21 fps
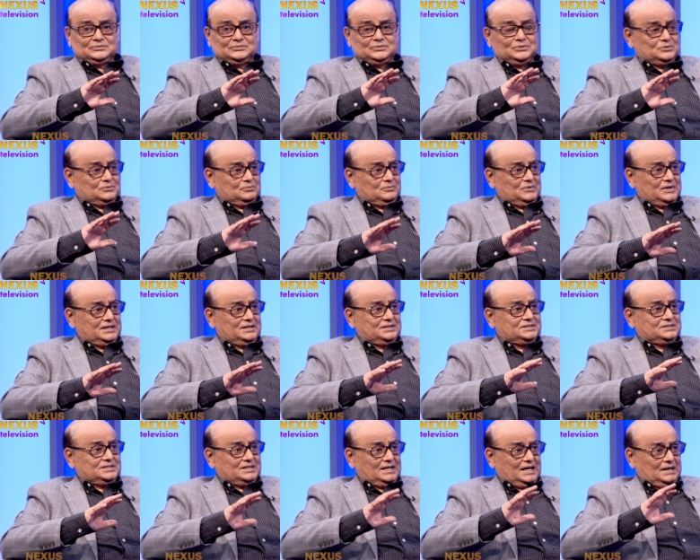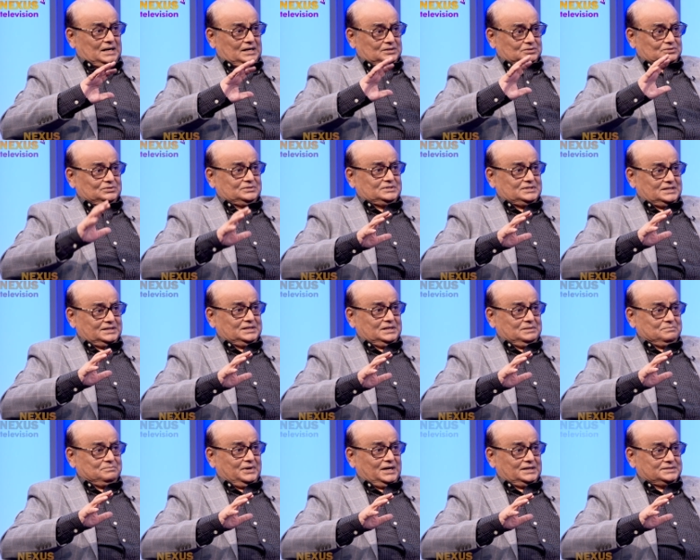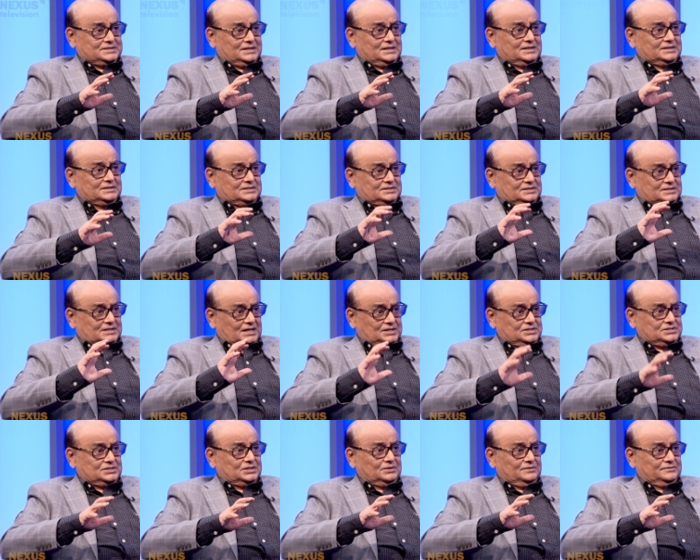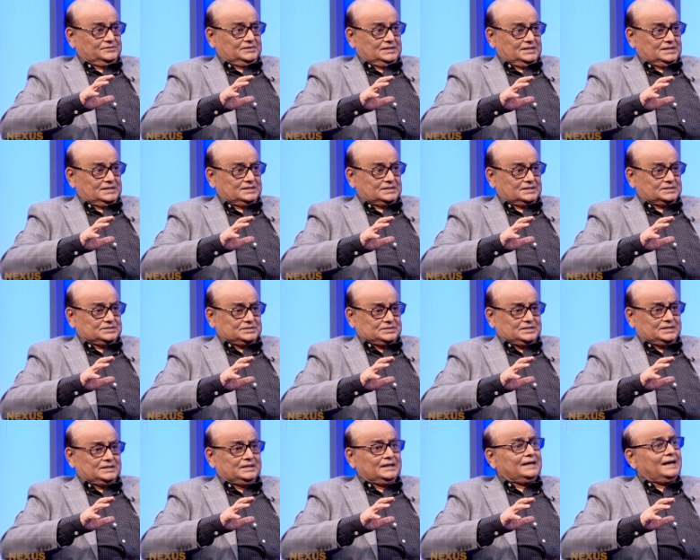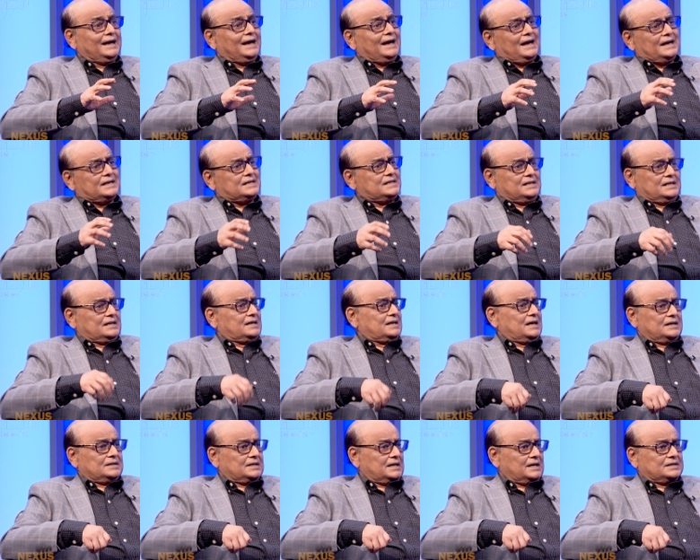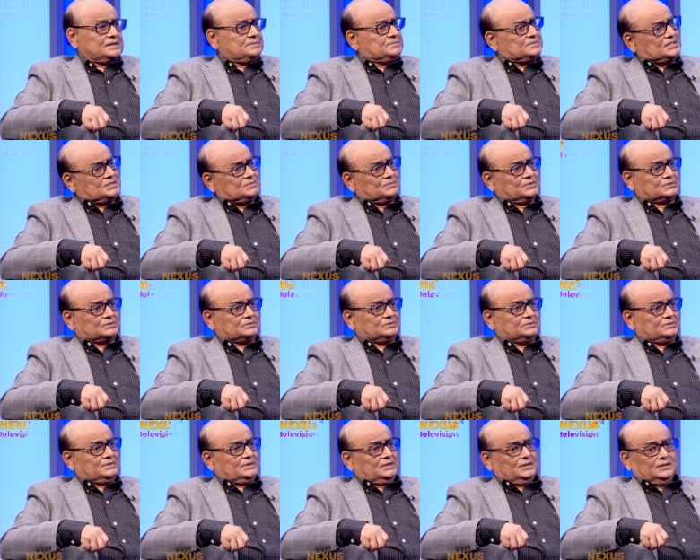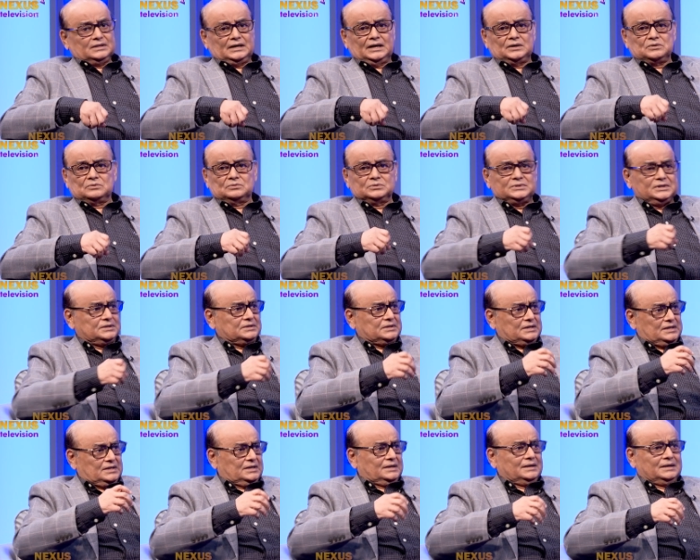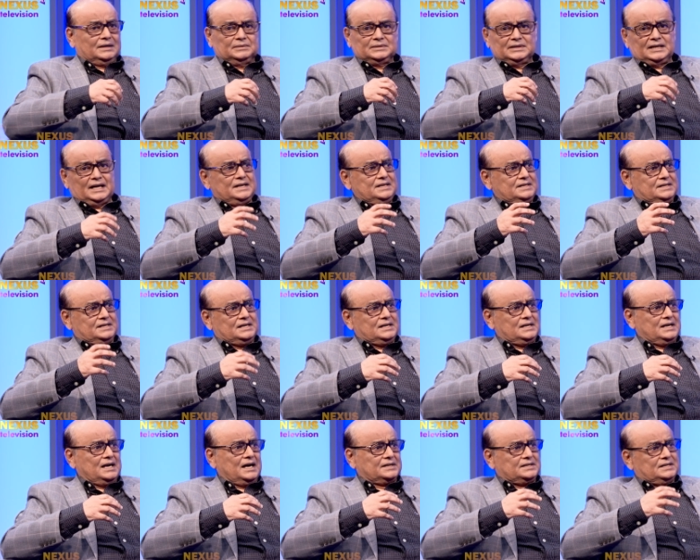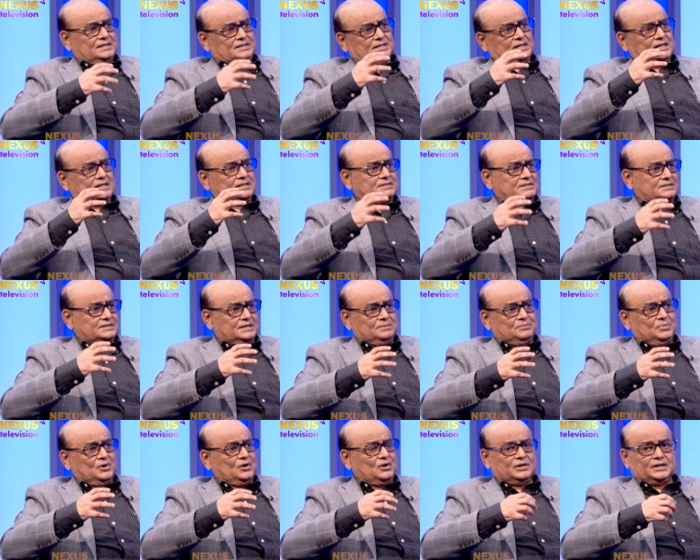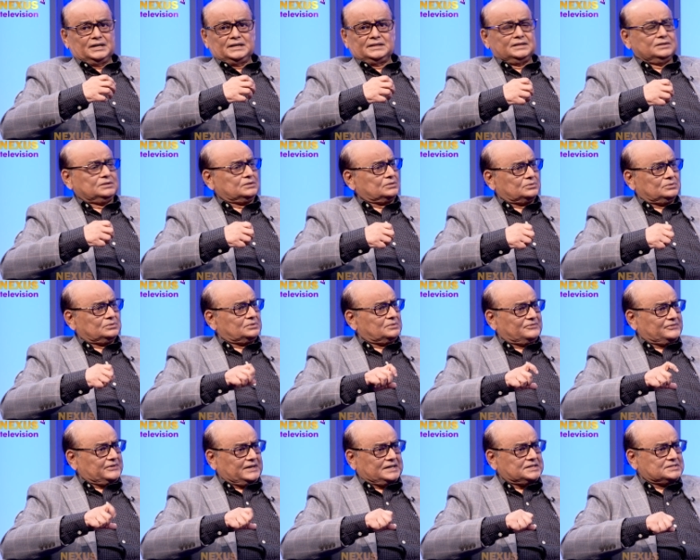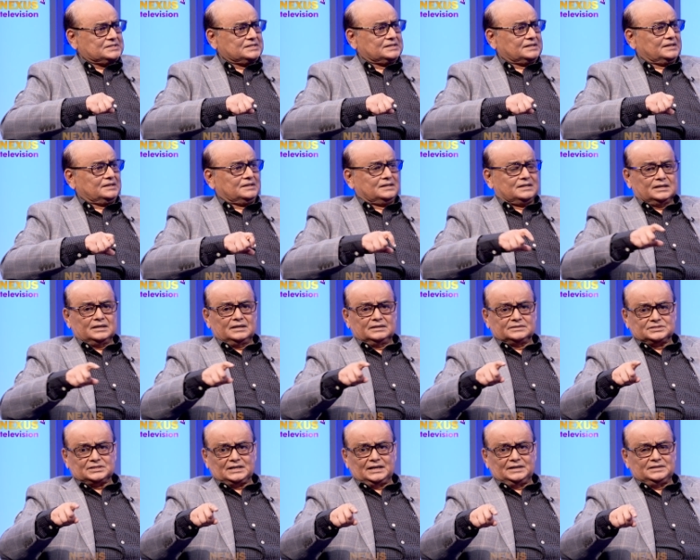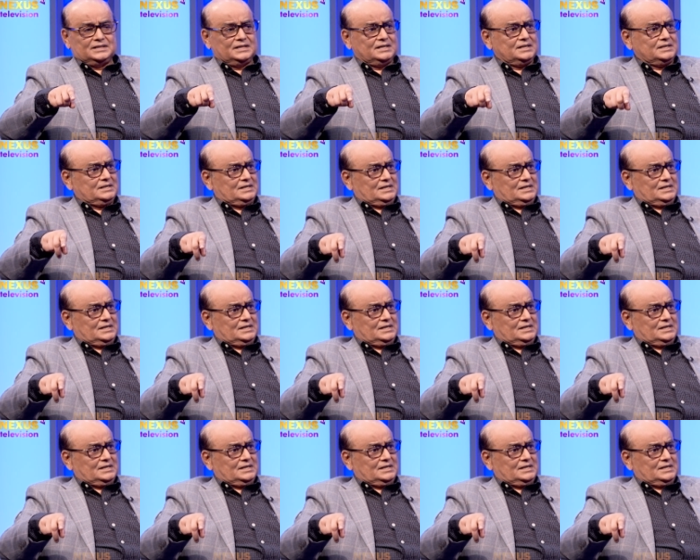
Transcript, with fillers: ফুটওয়্যারের যে আন্তর্জাতিক বাজার স্ট্রাকচার অফ দি ইন্ডাস্ট্রি একই আরএমজির মতো কারণ ওদের নাইকে আডিডাস রিবক এদের তো কোনো ফ্যাক্টরি নাই এরা চায়না